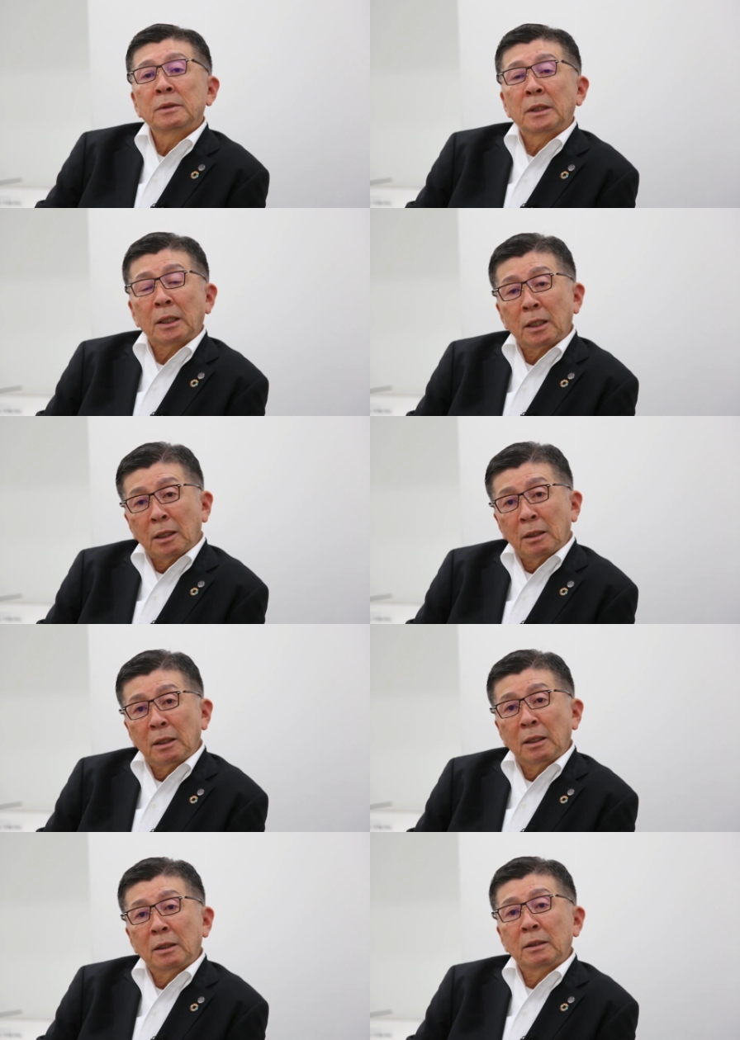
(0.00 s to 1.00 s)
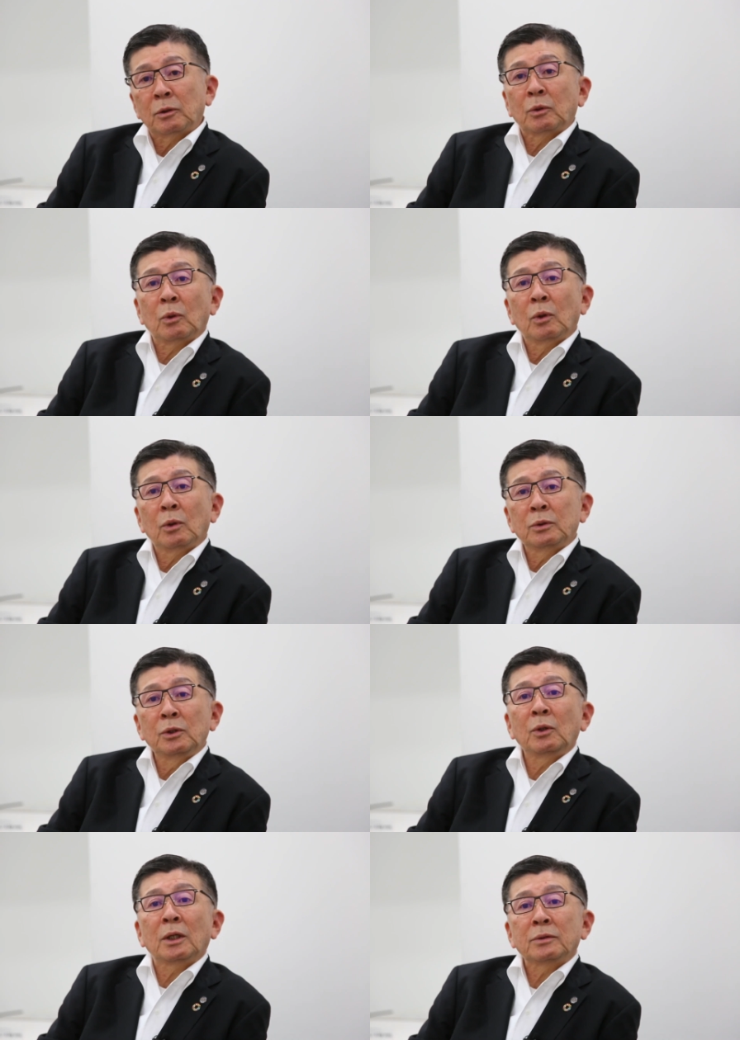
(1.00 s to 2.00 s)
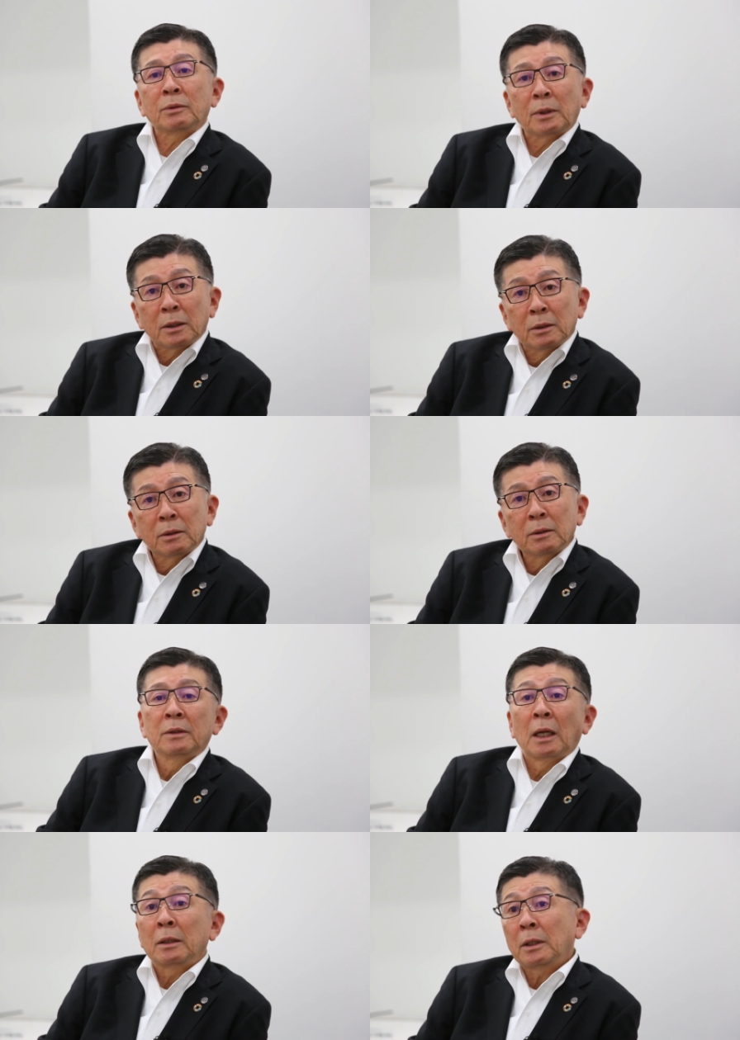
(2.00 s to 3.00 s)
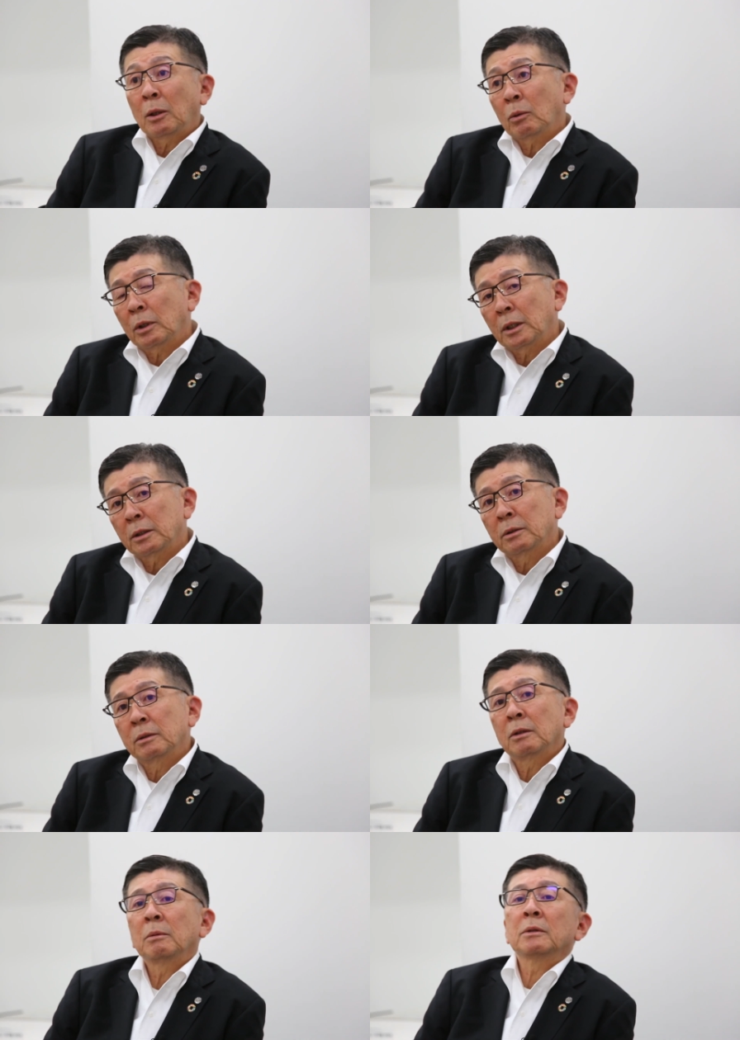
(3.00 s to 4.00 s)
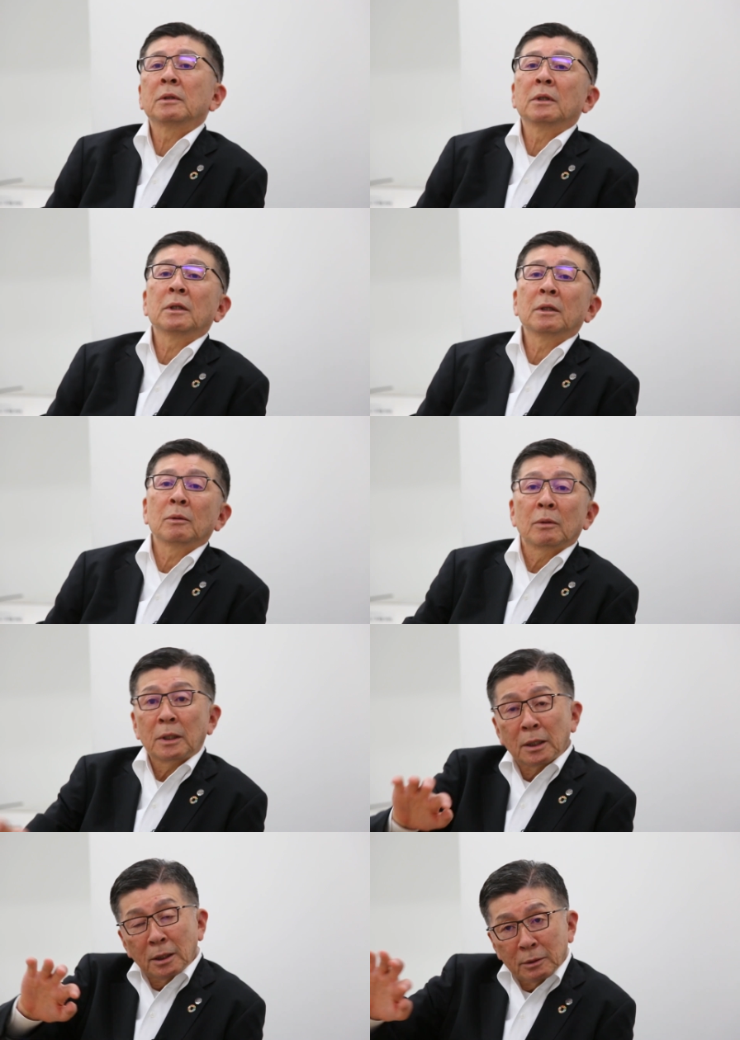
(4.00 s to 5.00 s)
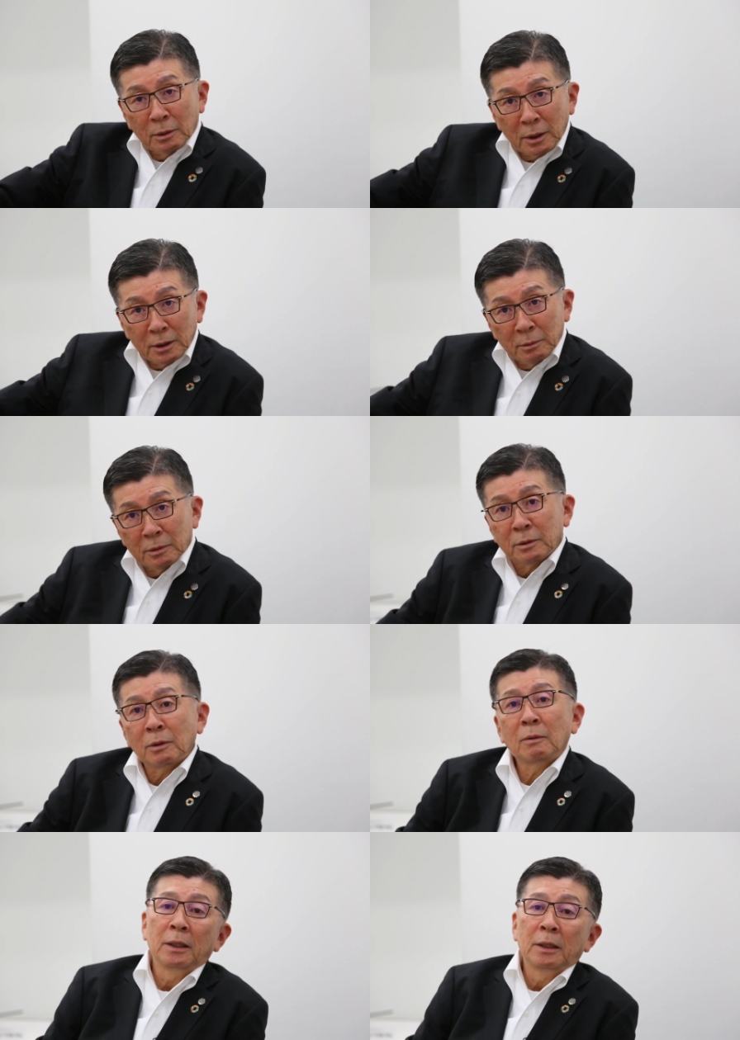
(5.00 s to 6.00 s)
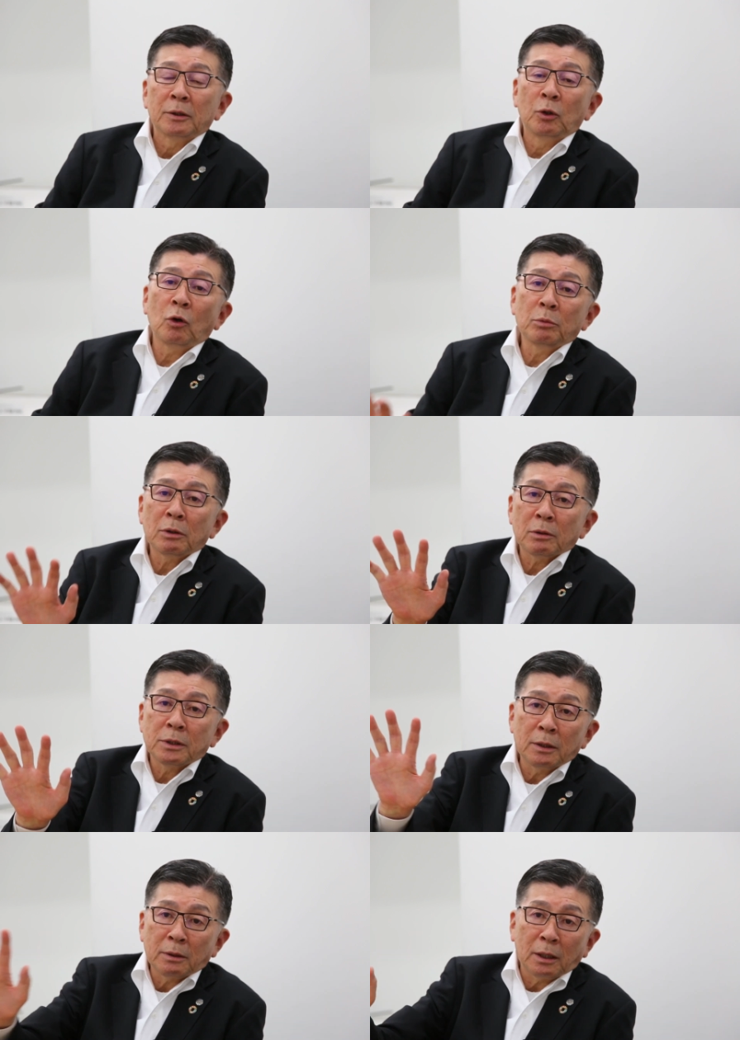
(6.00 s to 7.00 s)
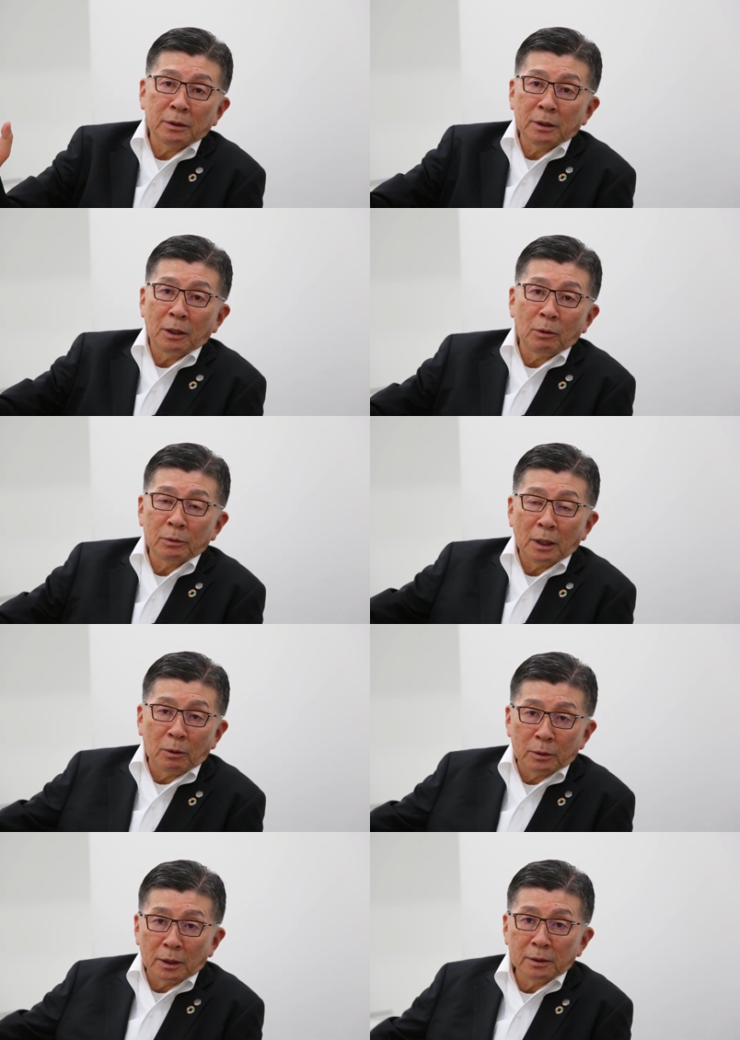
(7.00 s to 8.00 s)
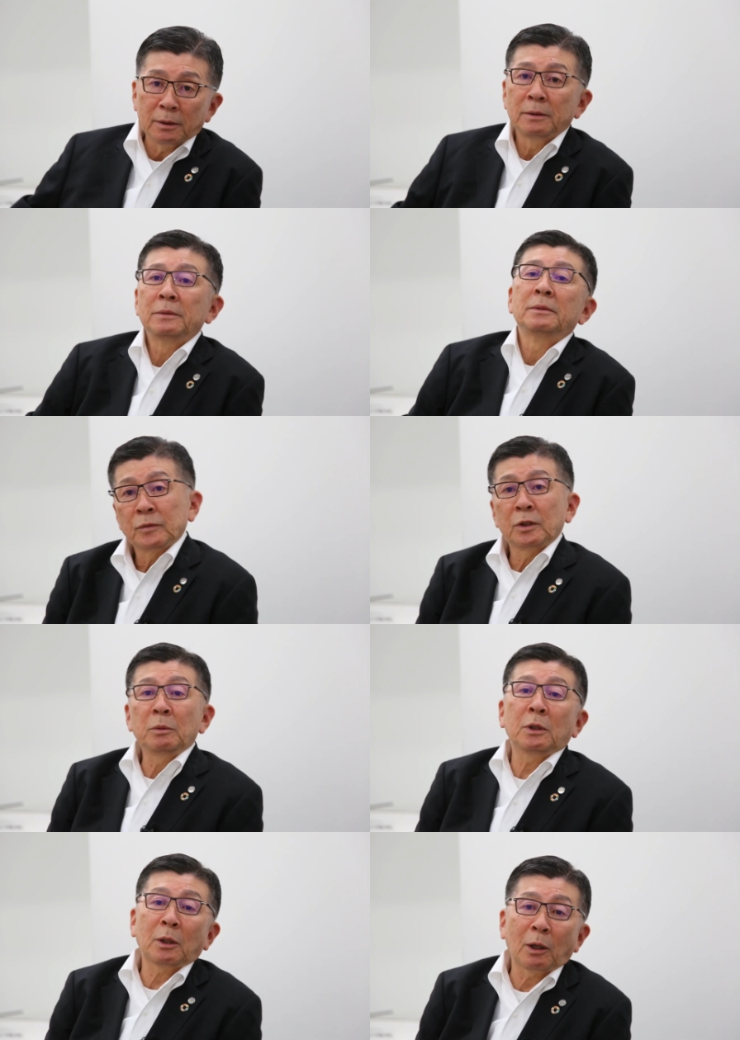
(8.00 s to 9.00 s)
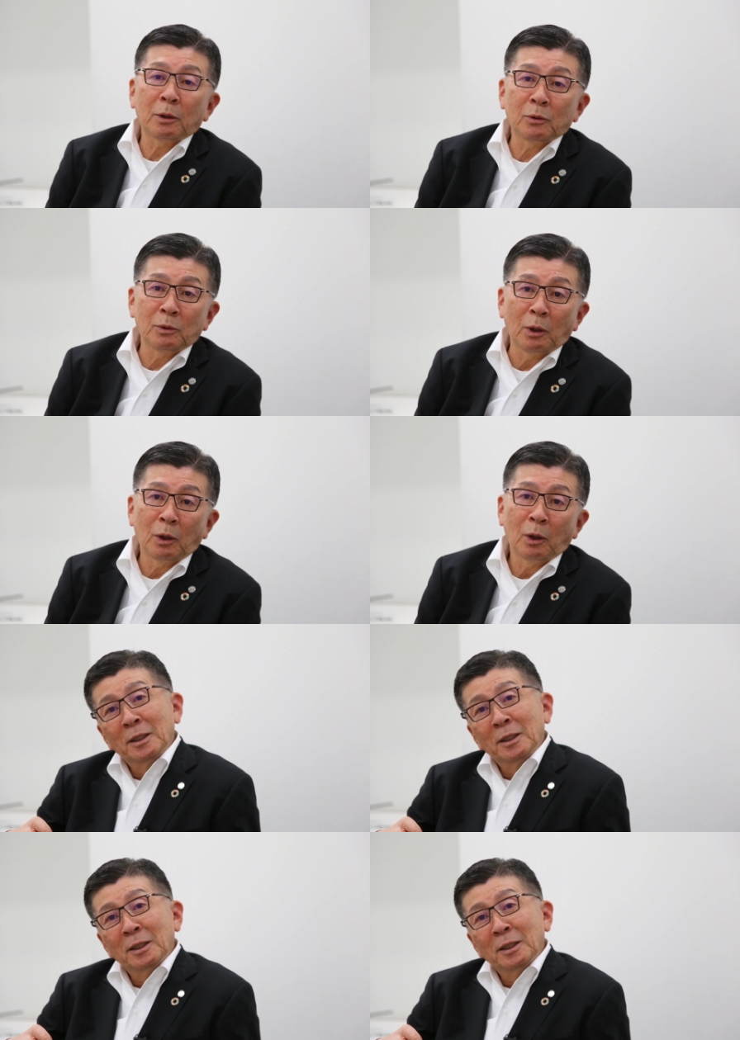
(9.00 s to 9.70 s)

でなんかちょっとこう匂いがするな何だろうかなとガラガラって開けてみると業務用の洗濯機が4台5台で見てたらですね